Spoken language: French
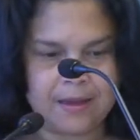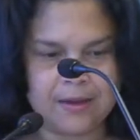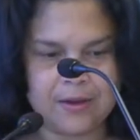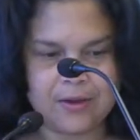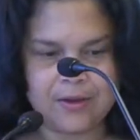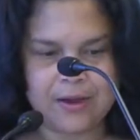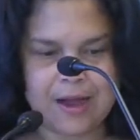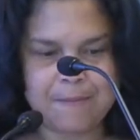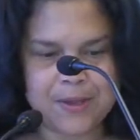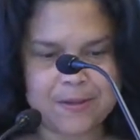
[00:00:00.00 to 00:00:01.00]
Euh,
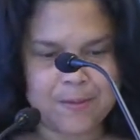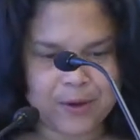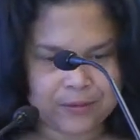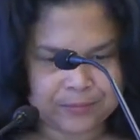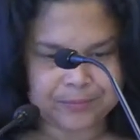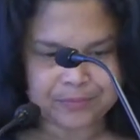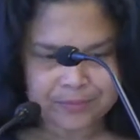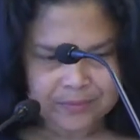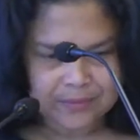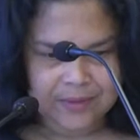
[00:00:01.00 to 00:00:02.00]
rapidement,
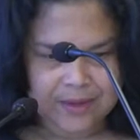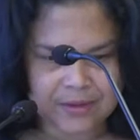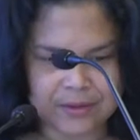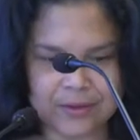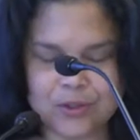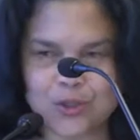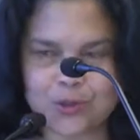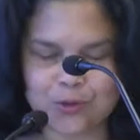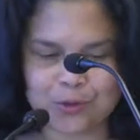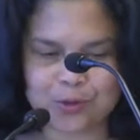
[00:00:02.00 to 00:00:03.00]
euh,
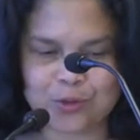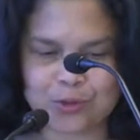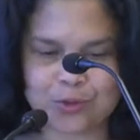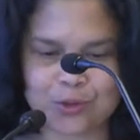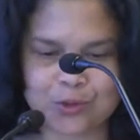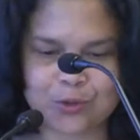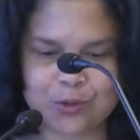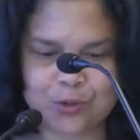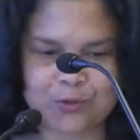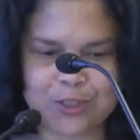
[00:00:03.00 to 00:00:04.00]

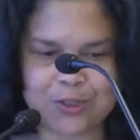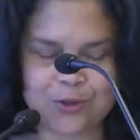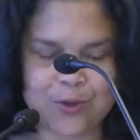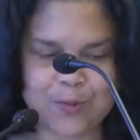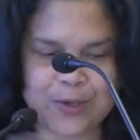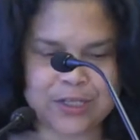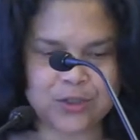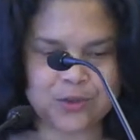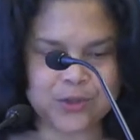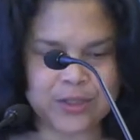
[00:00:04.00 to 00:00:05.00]
je, situe un peu les
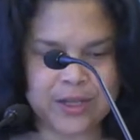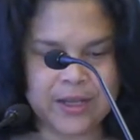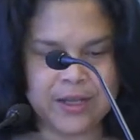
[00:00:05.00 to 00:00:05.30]
choses.